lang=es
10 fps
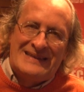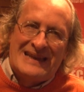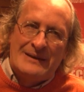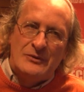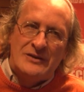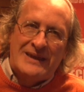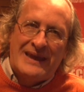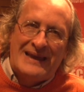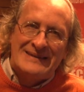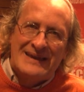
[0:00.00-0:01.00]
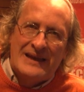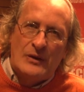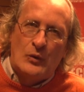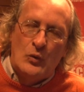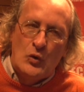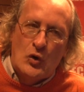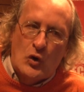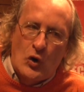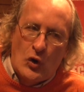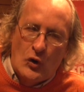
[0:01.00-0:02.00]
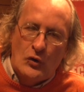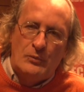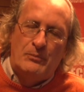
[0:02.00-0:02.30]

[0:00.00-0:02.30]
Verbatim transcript: Tenemos que hacer un coro